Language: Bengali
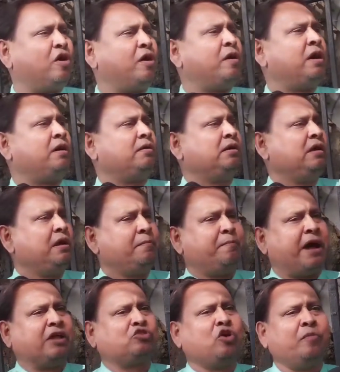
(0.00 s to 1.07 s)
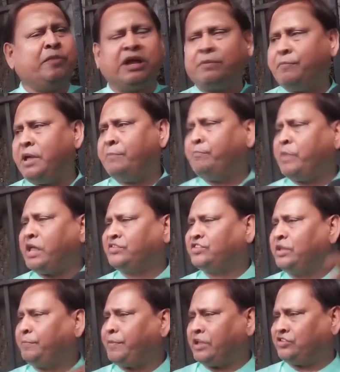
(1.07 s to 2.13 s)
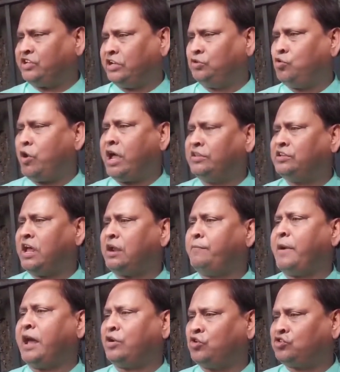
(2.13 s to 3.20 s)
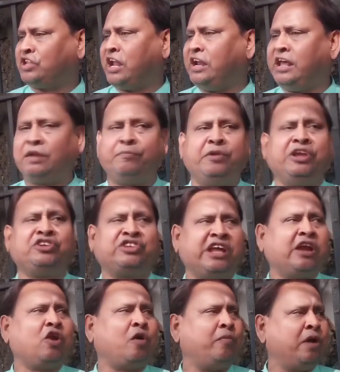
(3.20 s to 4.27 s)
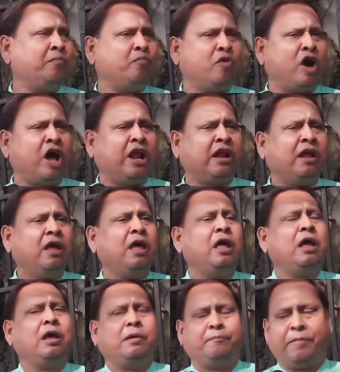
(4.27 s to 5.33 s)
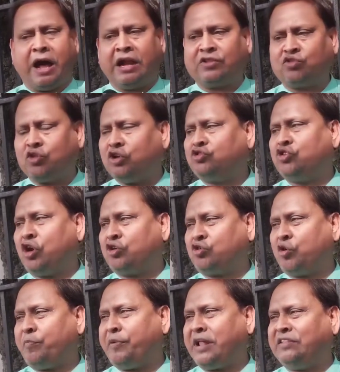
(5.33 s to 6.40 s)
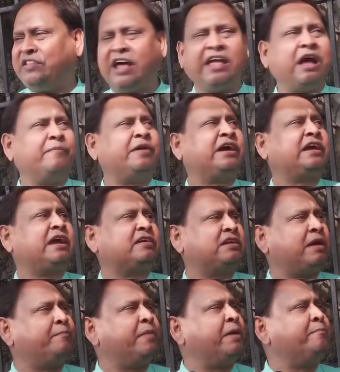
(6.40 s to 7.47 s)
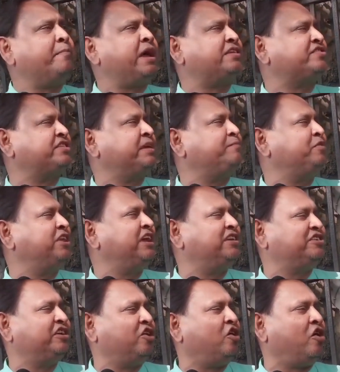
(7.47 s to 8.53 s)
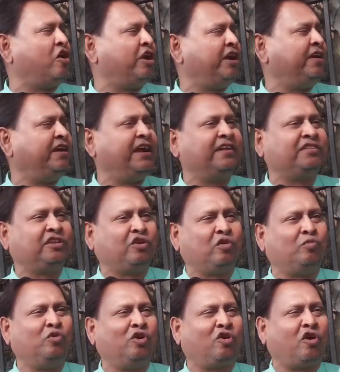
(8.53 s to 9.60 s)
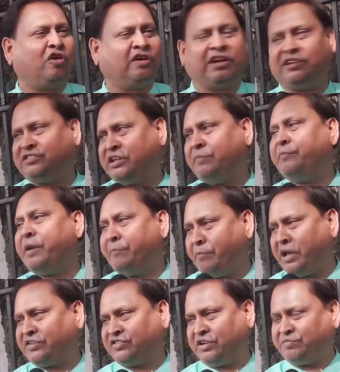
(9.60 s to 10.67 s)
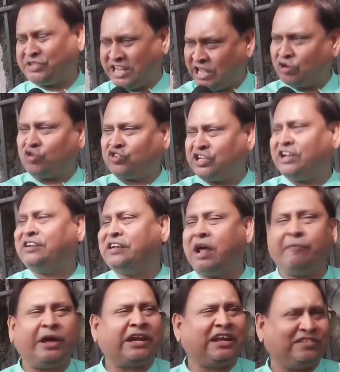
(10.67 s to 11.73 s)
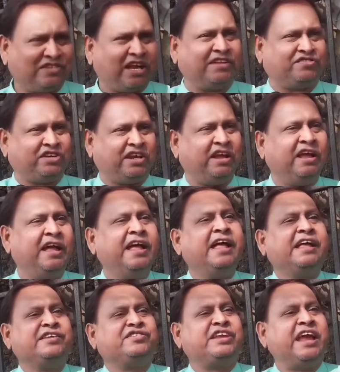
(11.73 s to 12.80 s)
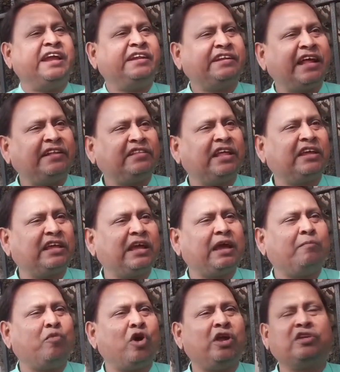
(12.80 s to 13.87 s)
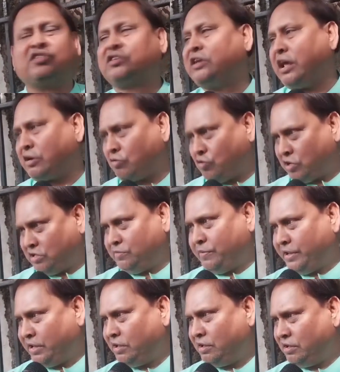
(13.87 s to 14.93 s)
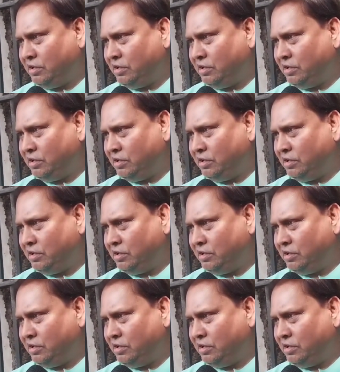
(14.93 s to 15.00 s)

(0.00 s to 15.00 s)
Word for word: তো প্রাথমিক মেম্বারশিপ আছে দু সালের বিশে নভেম্বর পার্থ চট্টোপাধ্যায় আমাকে একটা মেম্বারশিপ দিয়েছিল অল ইন্ডিয়া তৃণমূল কংগ্রেসের মেম্বারশিপ সেই রসিদটা আমার কাছে আছে সেইটা থেকে বহিষ্কার করে দেবে